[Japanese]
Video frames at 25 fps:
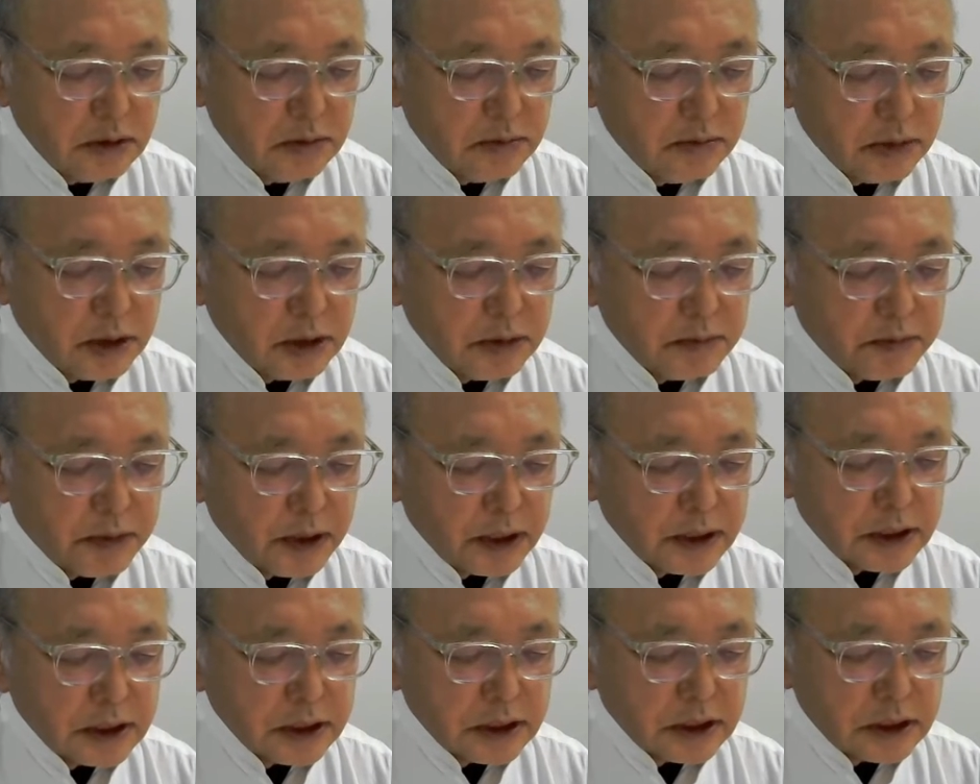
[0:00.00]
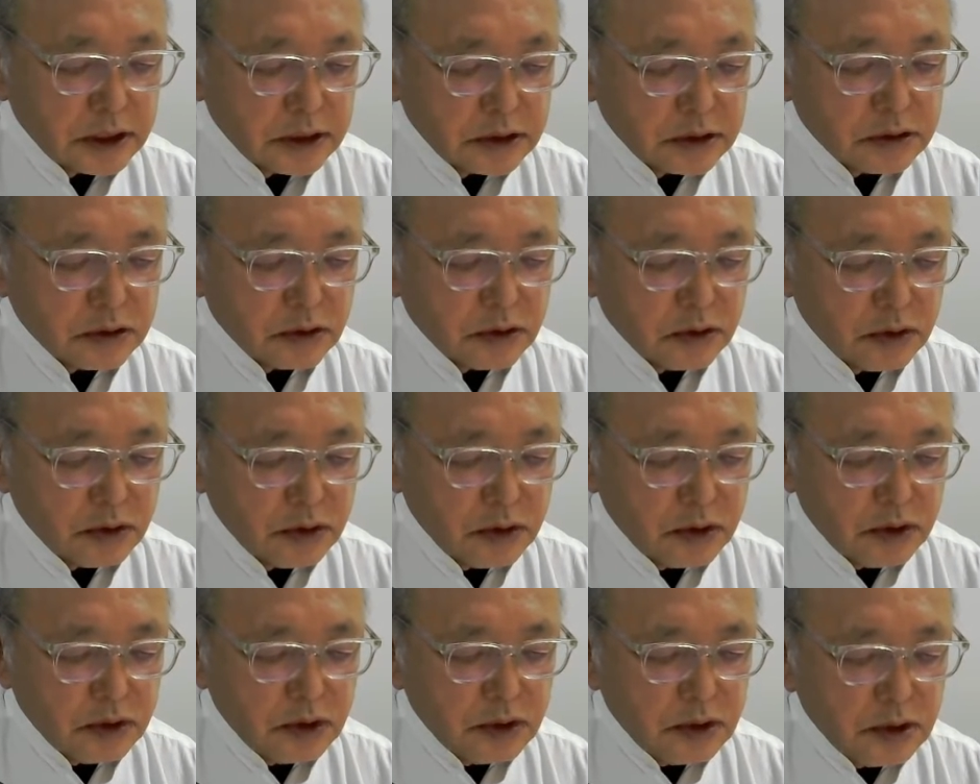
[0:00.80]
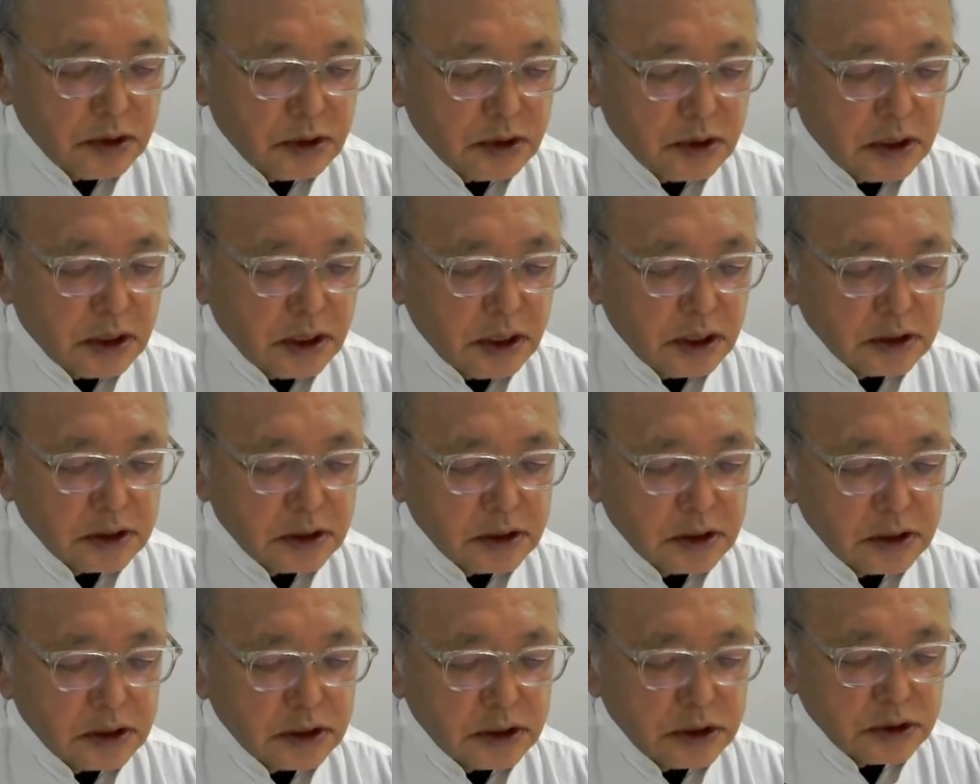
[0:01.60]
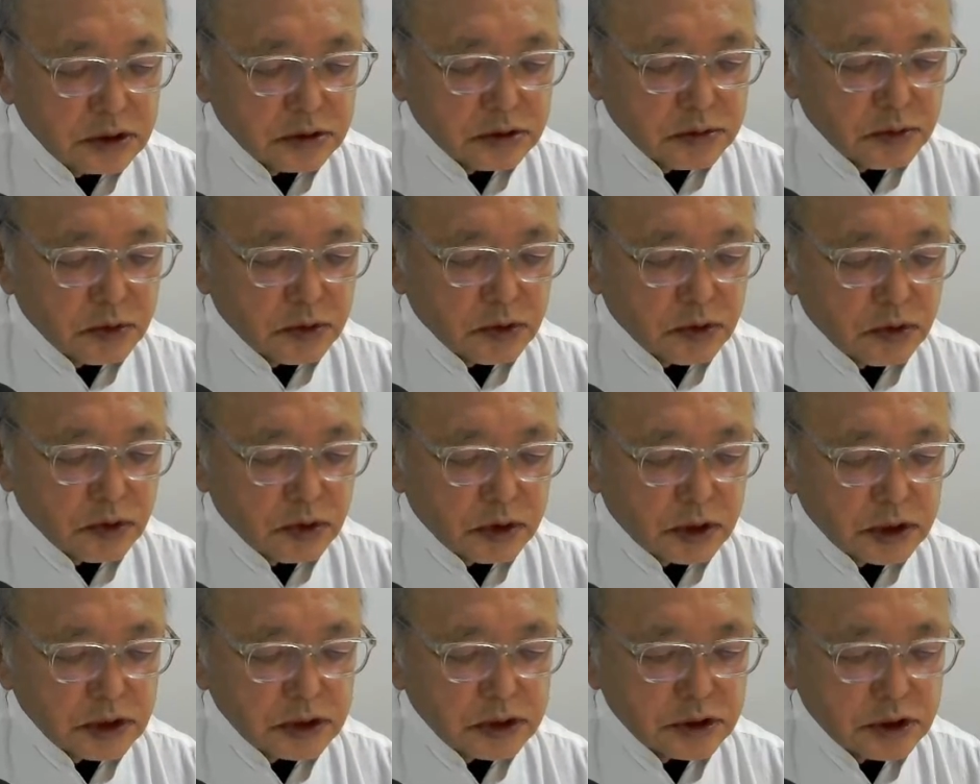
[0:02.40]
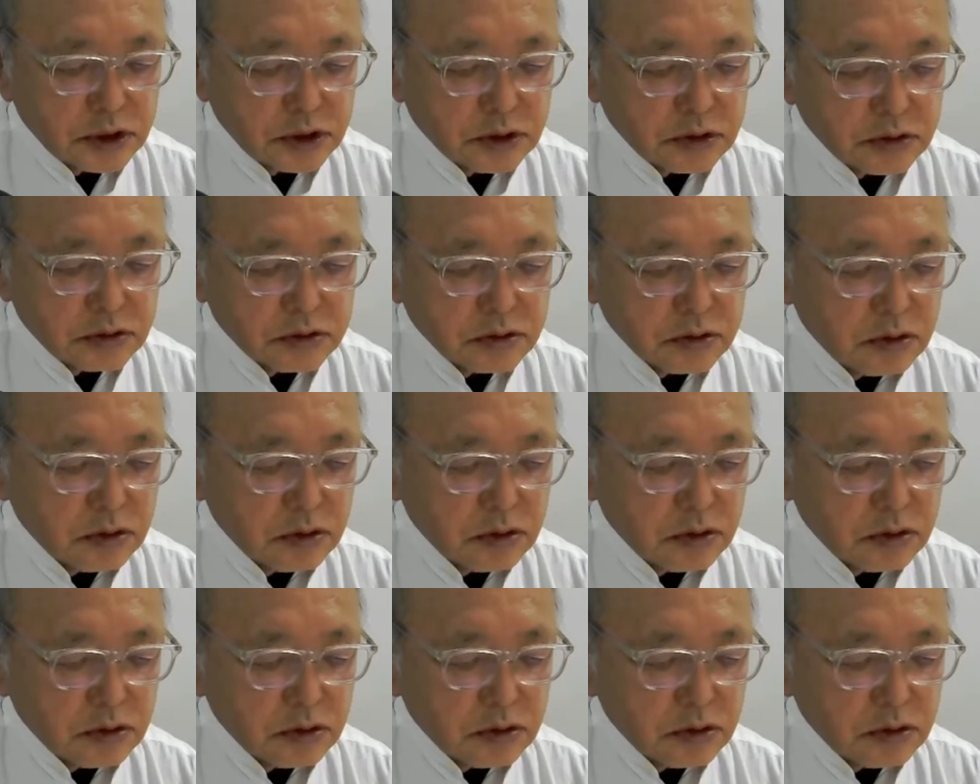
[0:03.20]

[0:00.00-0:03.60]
まあ、一般的ですと IT 技術も貢献している